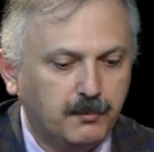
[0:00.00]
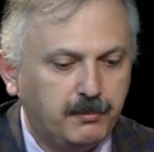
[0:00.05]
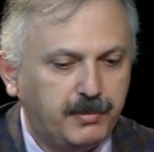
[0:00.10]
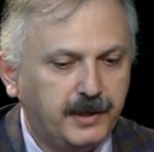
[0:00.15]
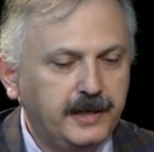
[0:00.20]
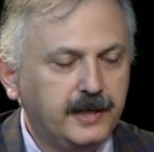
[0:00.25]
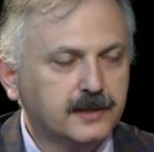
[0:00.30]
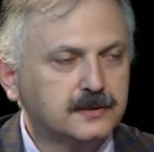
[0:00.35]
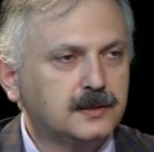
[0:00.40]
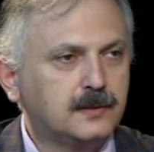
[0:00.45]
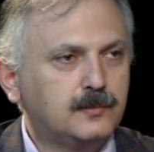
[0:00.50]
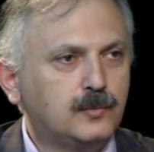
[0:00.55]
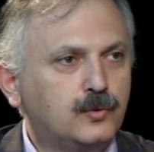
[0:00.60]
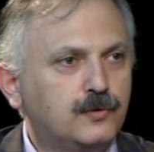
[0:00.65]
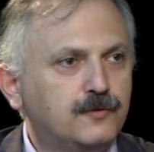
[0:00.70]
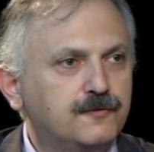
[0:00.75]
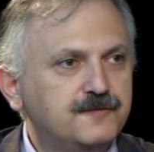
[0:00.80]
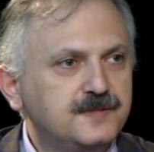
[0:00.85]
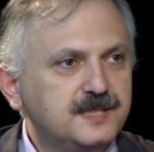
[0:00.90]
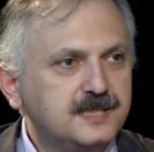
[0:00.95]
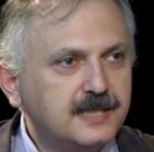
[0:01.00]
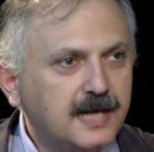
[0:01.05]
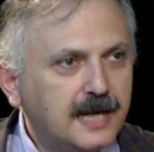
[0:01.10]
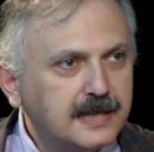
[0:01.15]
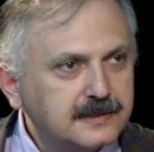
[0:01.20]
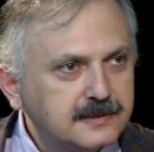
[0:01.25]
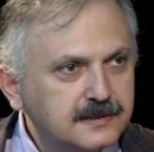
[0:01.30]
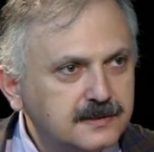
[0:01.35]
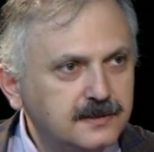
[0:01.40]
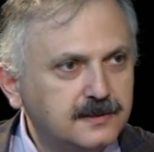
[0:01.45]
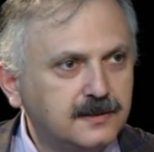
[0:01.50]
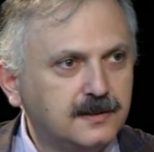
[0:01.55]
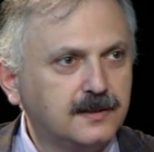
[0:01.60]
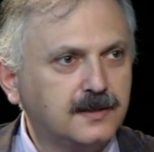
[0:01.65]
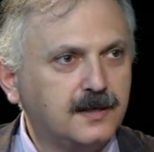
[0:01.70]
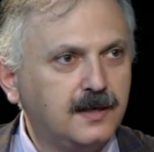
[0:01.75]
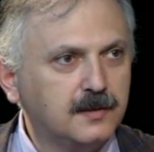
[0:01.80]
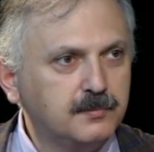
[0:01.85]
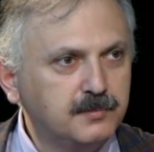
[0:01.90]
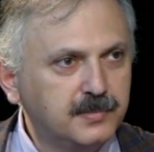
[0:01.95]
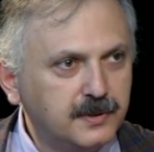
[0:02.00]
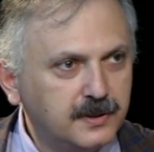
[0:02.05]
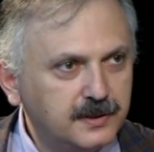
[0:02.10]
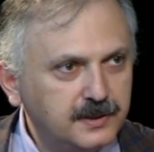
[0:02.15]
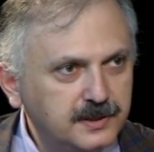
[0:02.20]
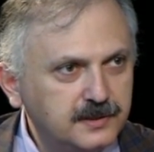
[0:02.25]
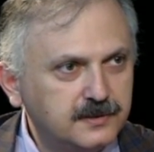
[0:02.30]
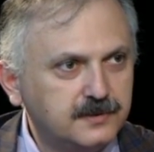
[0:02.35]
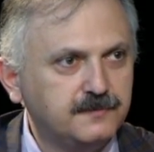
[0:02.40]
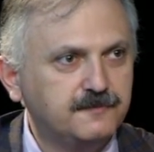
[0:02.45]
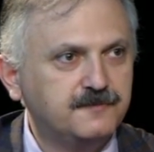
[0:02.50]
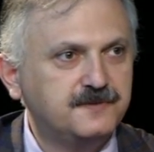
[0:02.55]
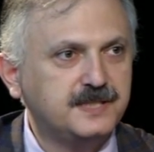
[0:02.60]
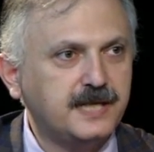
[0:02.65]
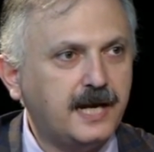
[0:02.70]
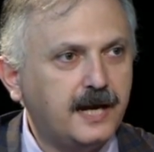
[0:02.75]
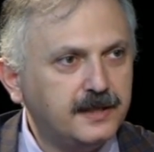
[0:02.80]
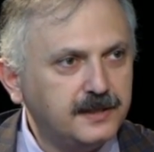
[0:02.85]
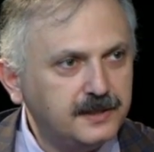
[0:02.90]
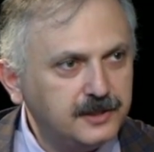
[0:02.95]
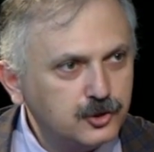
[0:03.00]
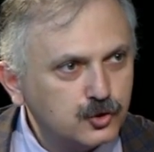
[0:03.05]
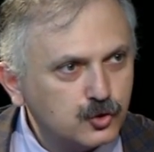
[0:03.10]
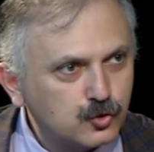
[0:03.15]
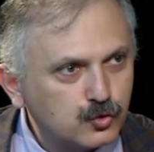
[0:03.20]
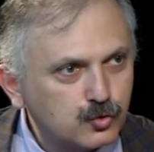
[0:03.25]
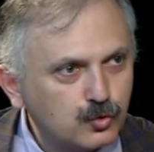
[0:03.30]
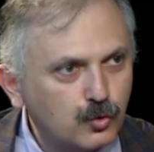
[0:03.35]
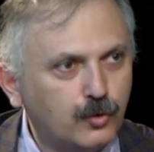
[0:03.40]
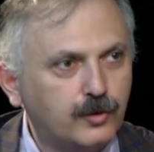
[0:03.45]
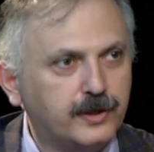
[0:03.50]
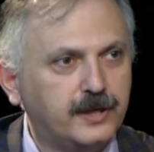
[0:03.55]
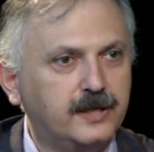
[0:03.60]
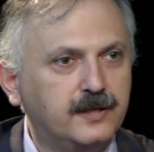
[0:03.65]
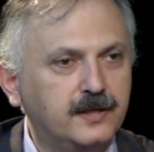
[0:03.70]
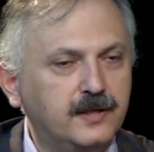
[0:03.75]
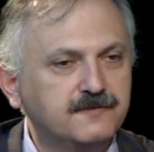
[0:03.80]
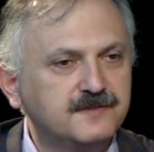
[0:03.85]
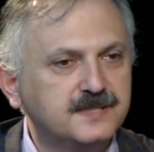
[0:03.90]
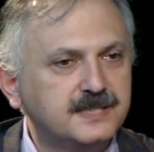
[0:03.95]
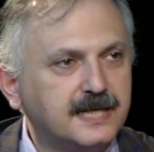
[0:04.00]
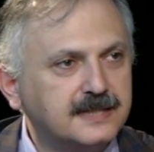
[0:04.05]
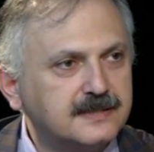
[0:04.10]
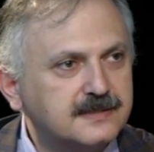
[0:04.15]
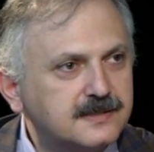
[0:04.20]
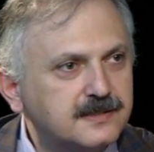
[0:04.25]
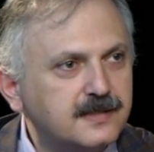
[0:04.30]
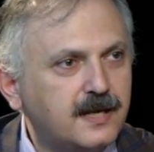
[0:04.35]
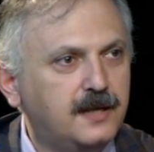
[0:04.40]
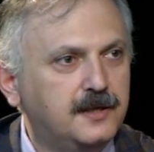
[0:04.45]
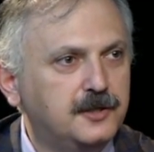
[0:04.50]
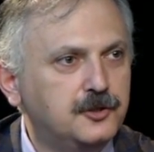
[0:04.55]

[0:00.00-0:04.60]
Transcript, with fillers: Поэтому вся, э, как бы, вся история или вся цель